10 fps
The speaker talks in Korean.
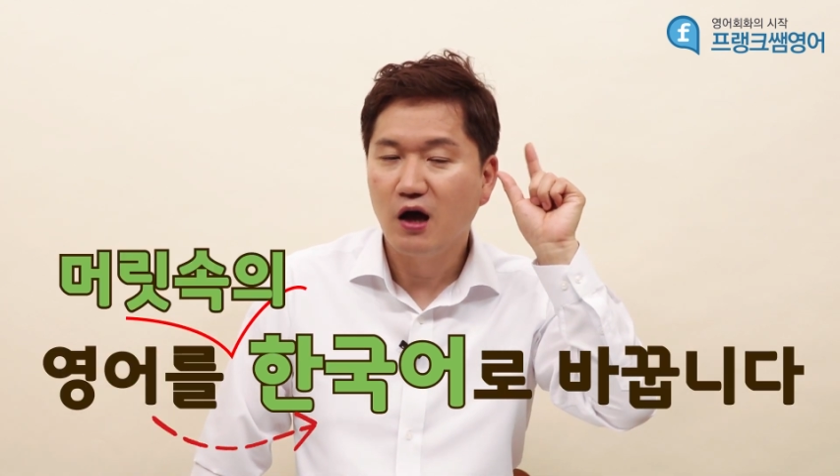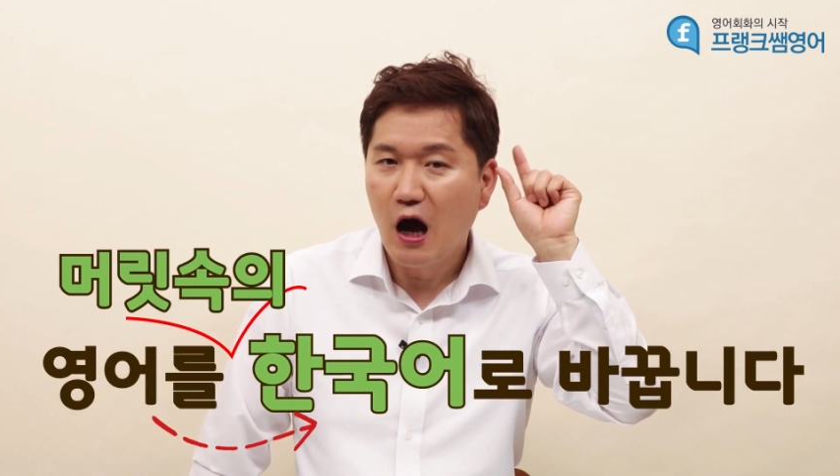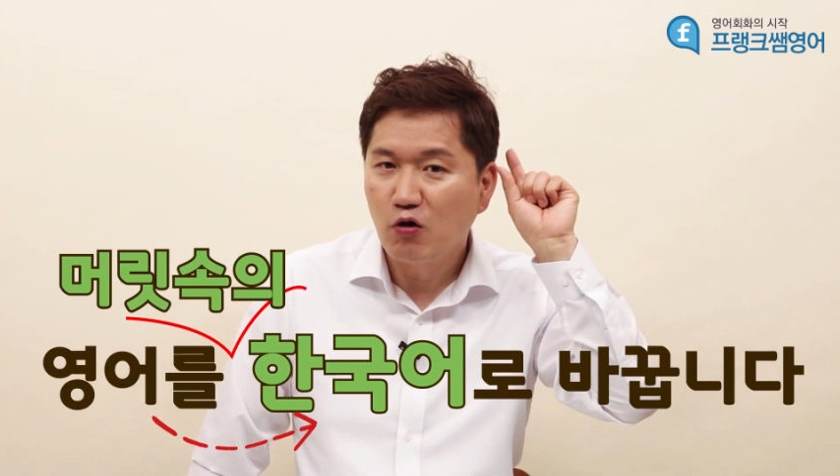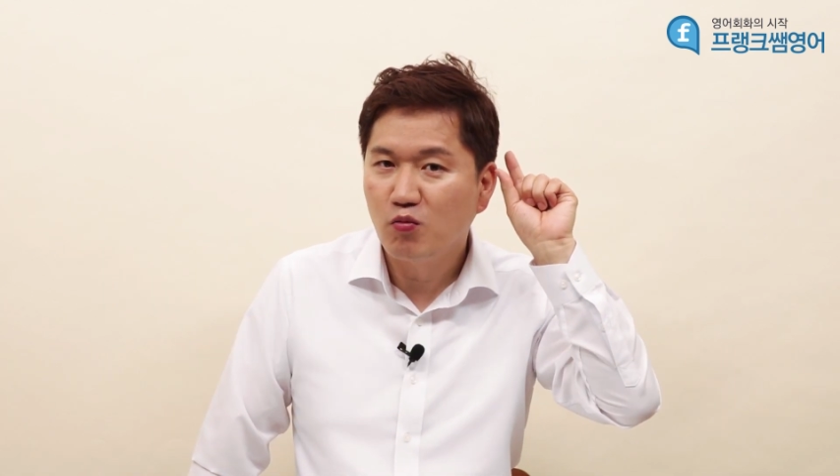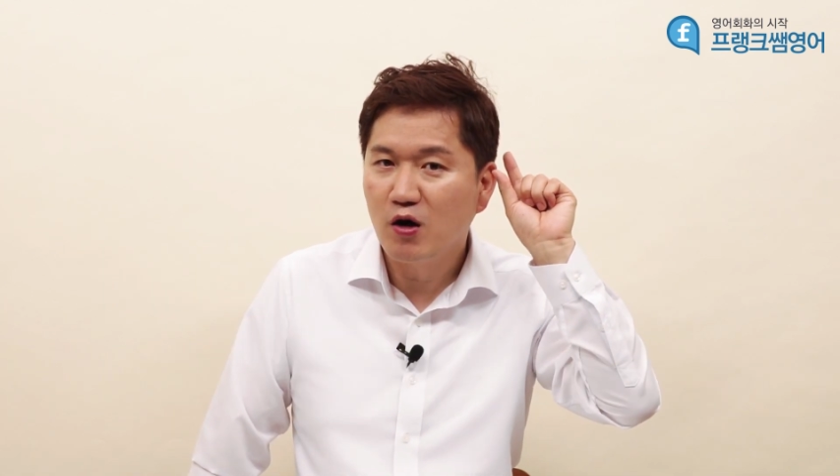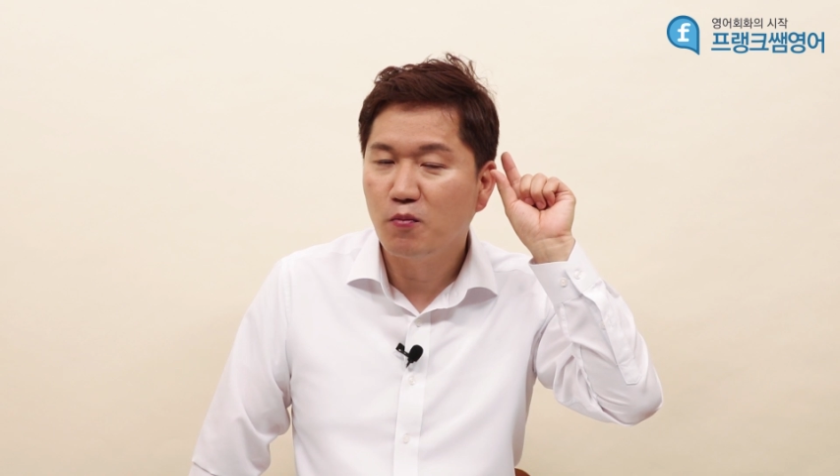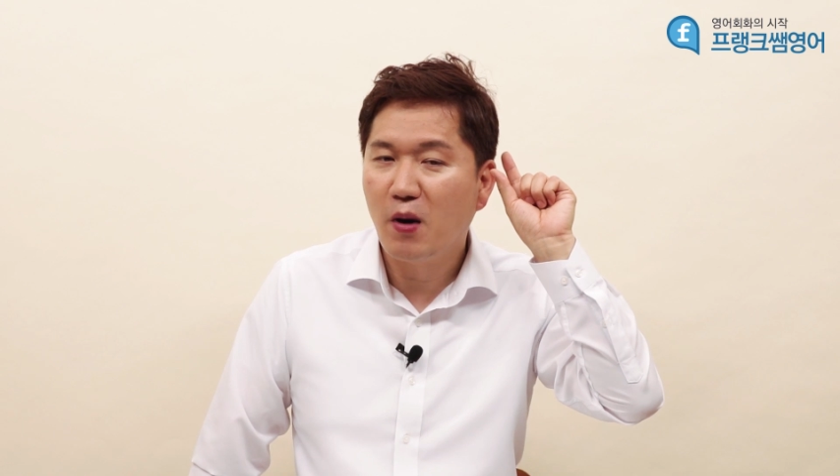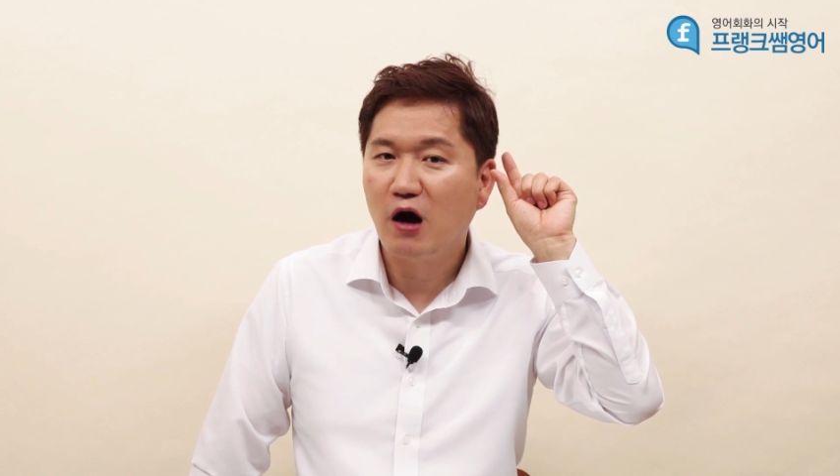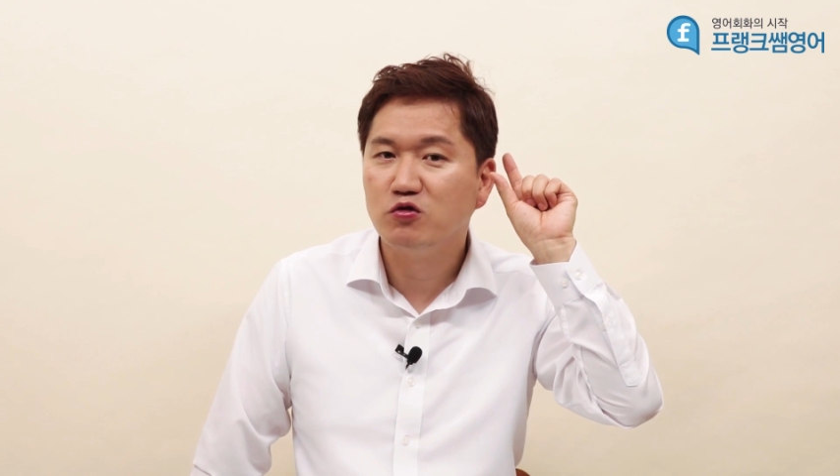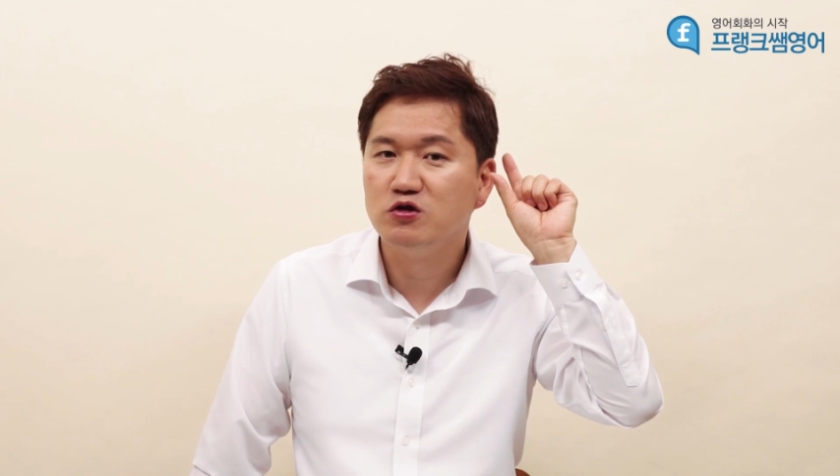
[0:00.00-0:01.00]
한국말로
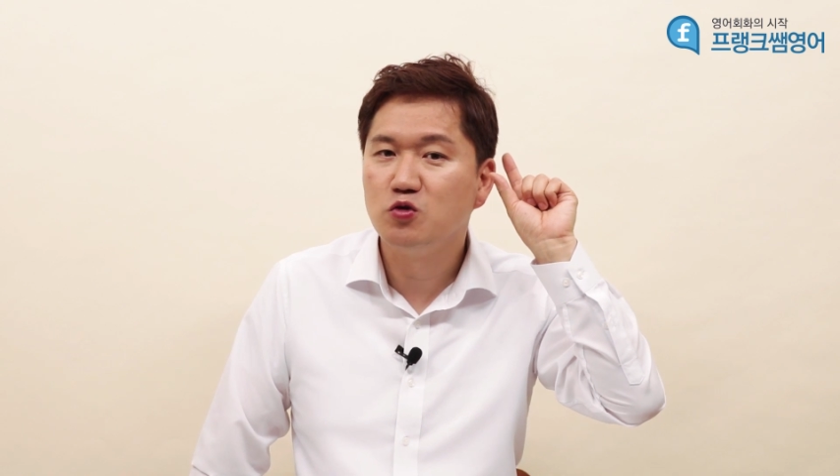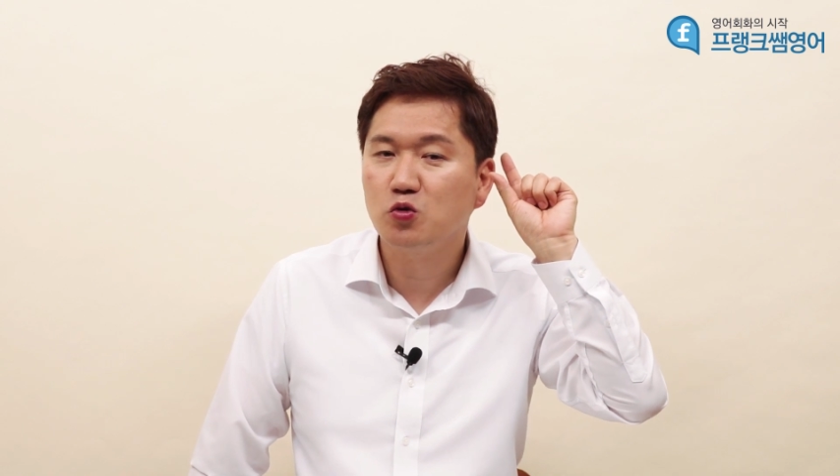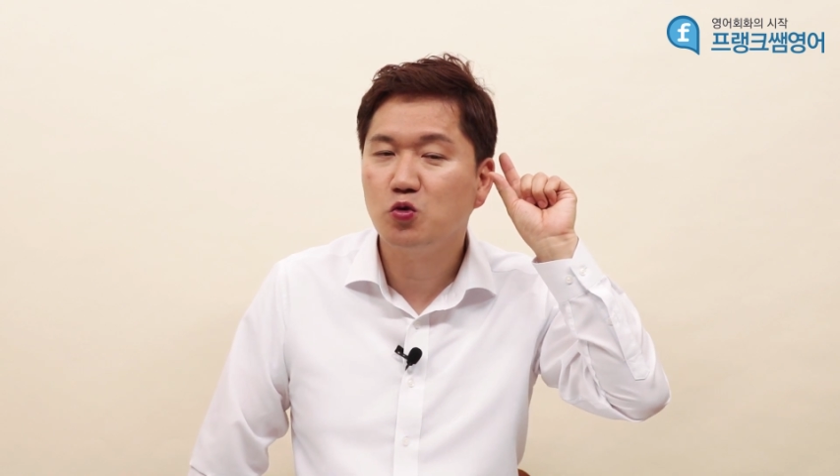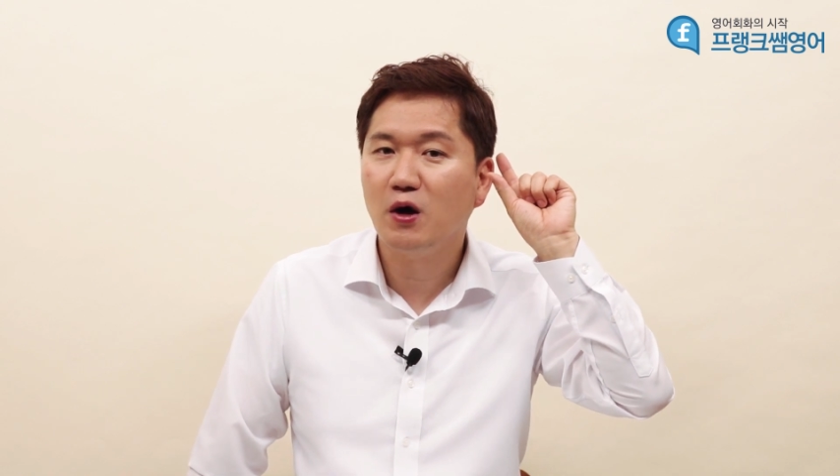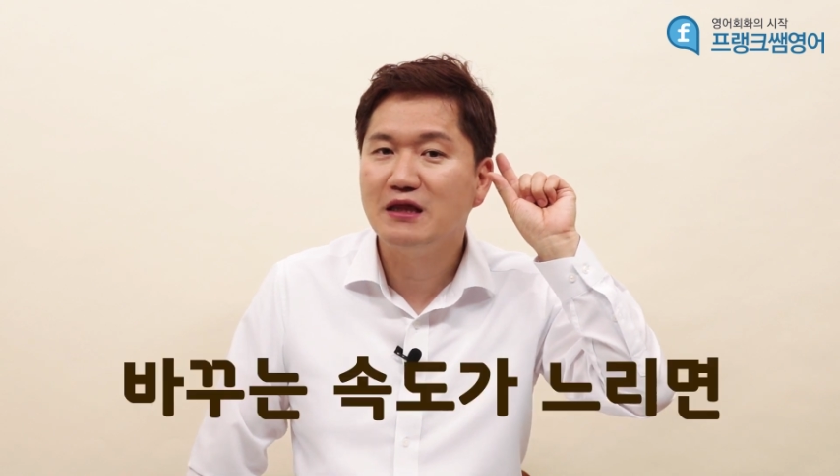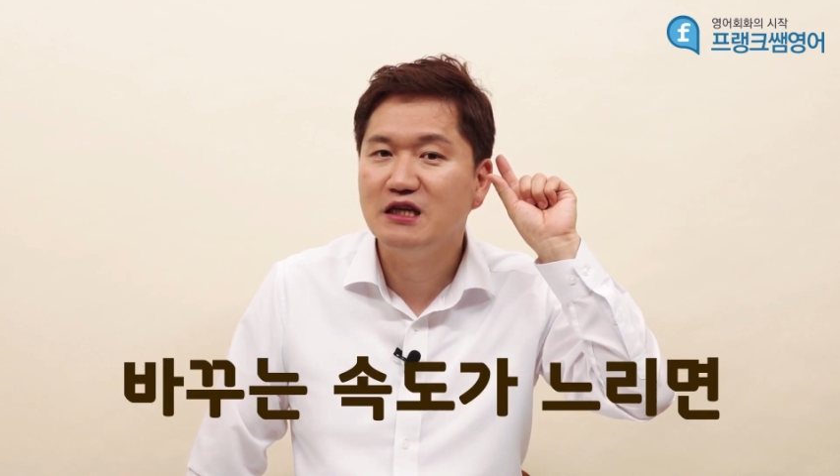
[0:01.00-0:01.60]
바꾸는 속도가